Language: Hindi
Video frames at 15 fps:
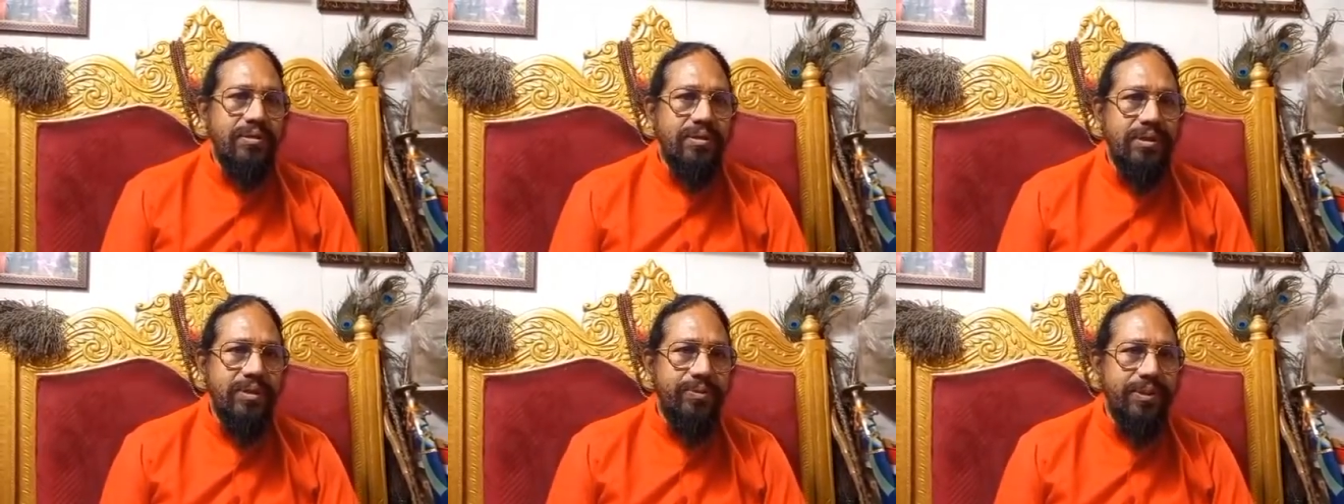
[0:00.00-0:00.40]

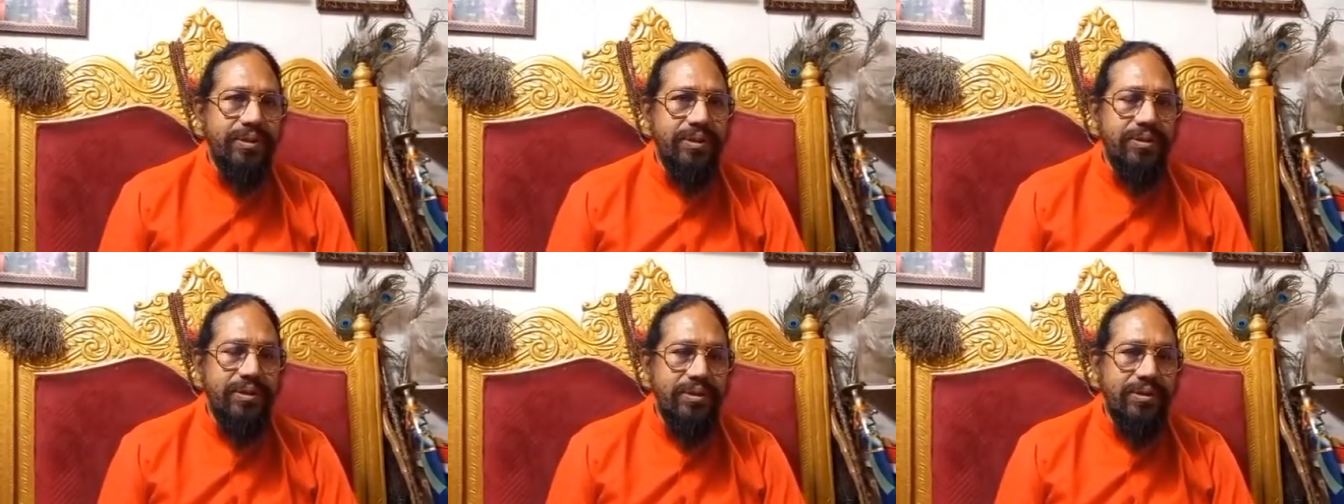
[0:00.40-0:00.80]
छः बज
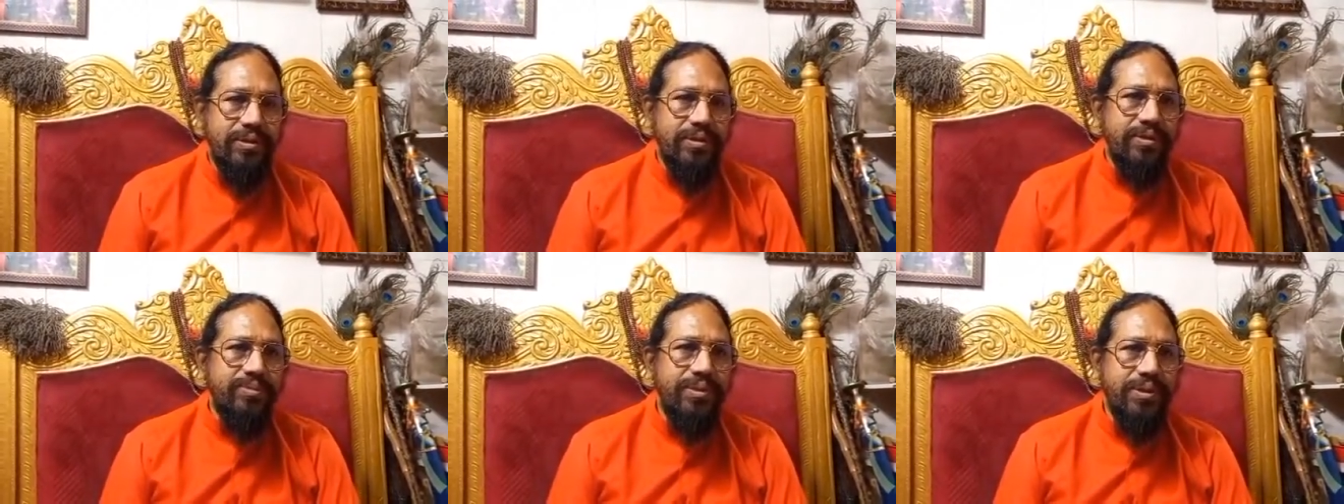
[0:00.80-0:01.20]
के
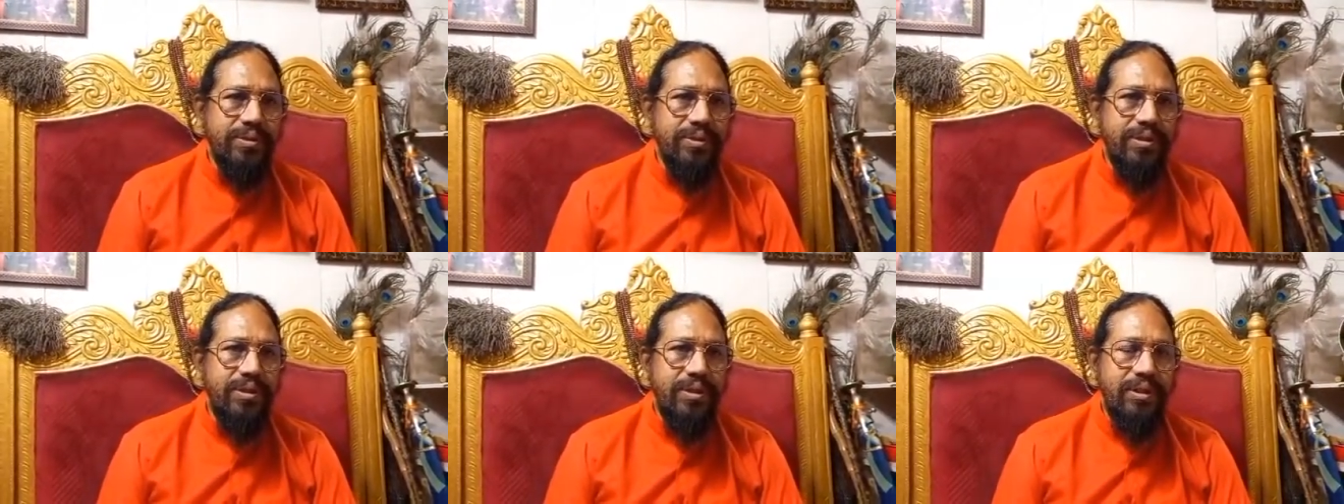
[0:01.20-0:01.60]
छत्तीस मिनट
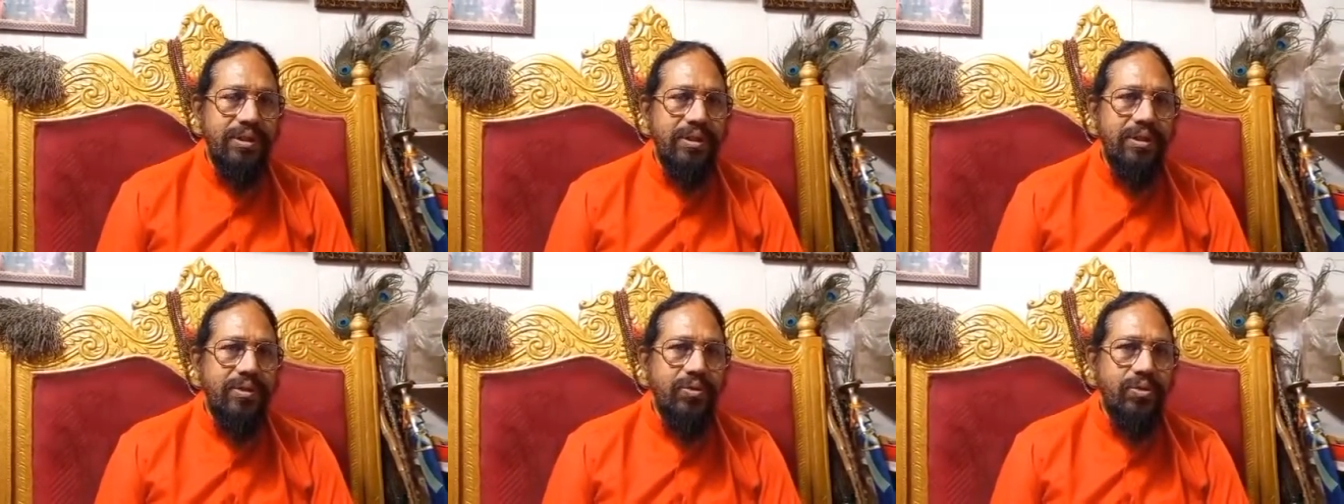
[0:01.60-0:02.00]
से
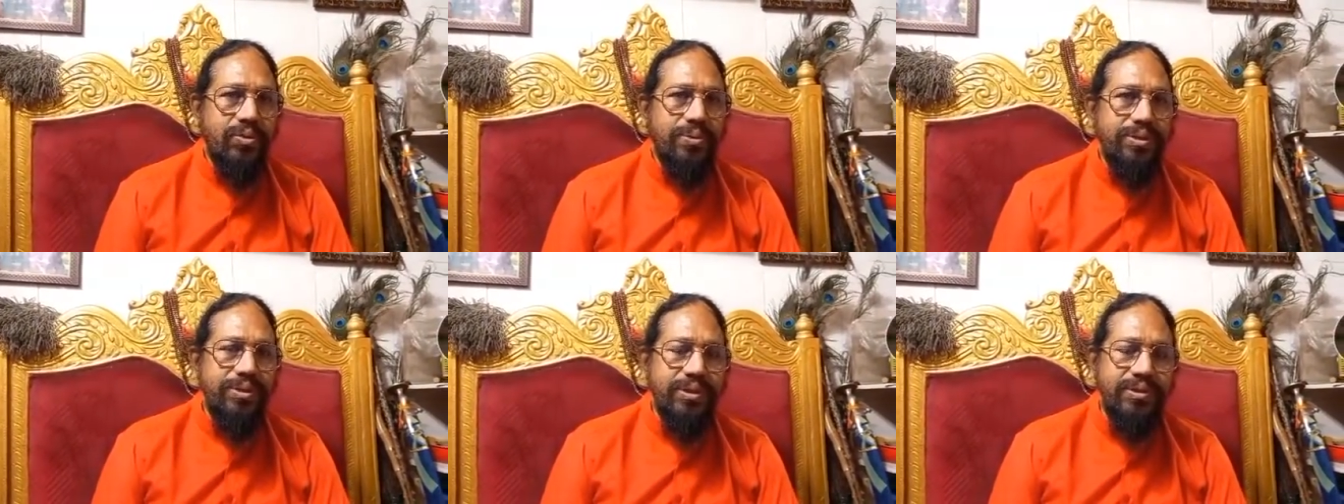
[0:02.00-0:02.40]
लेकर नौ
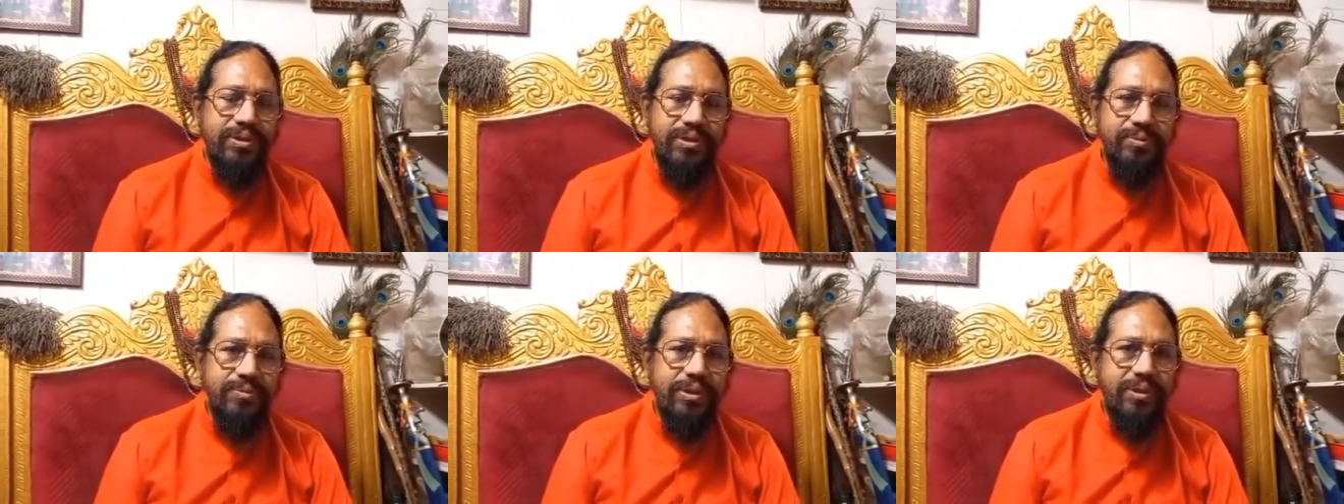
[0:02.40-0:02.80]
बज के
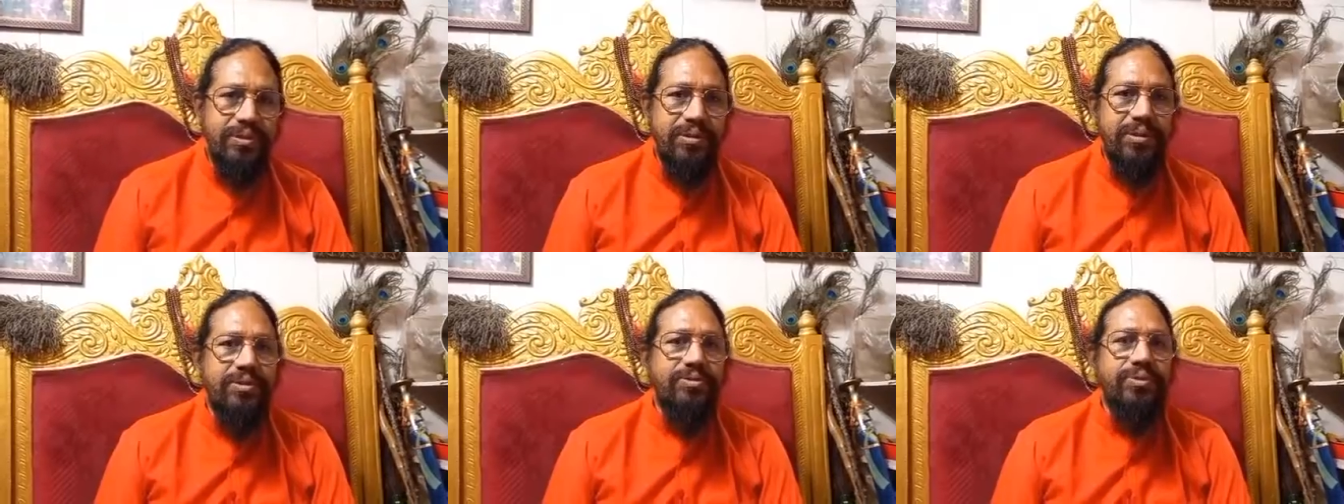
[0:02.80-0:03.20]
छः मिनट
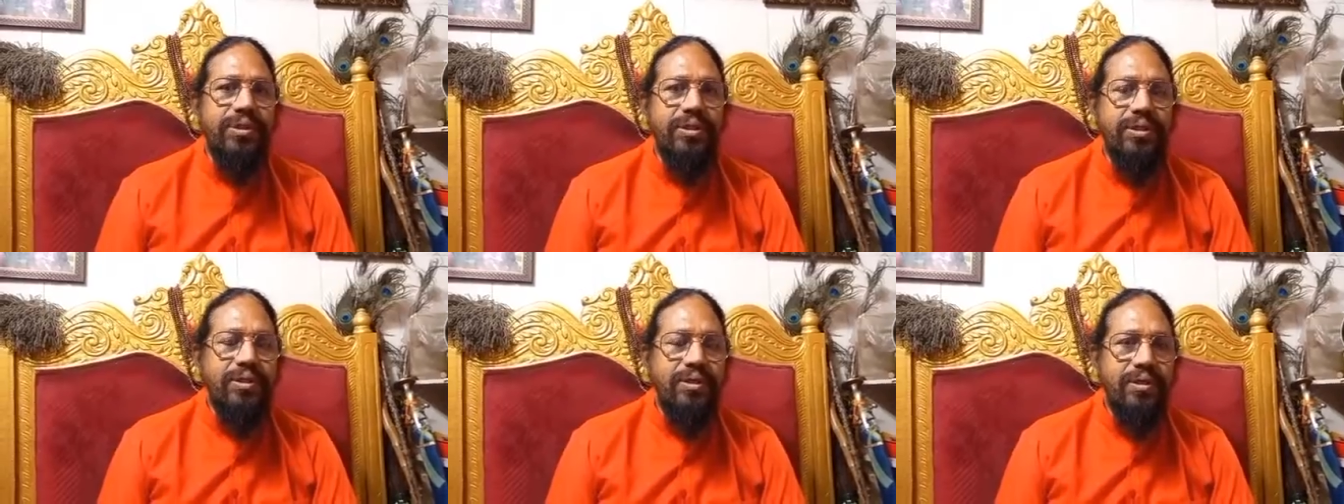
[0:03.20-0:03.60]
तक जो
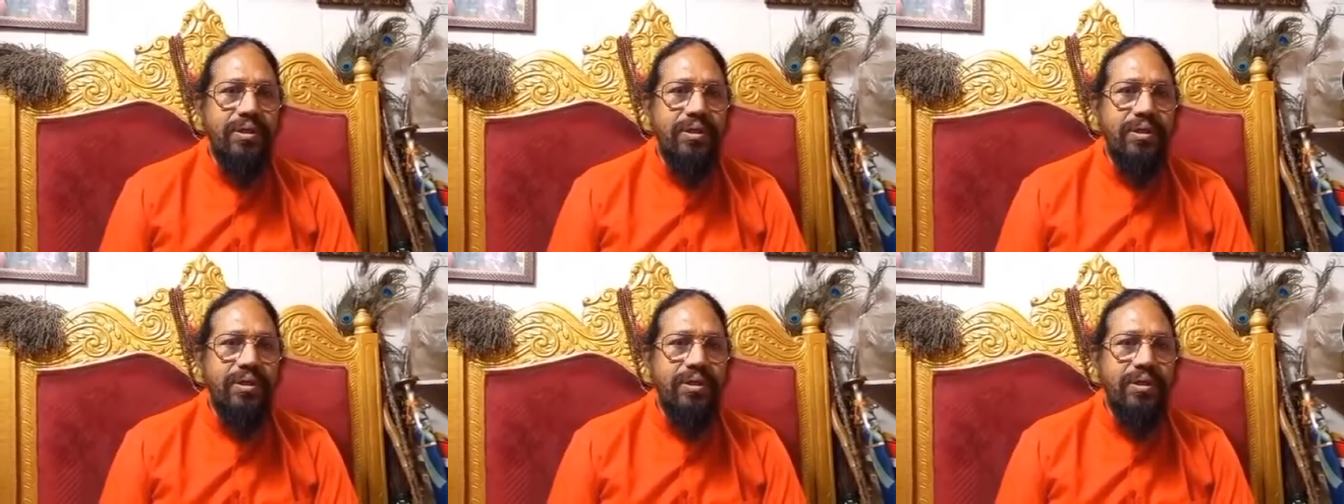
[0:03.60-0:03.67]
है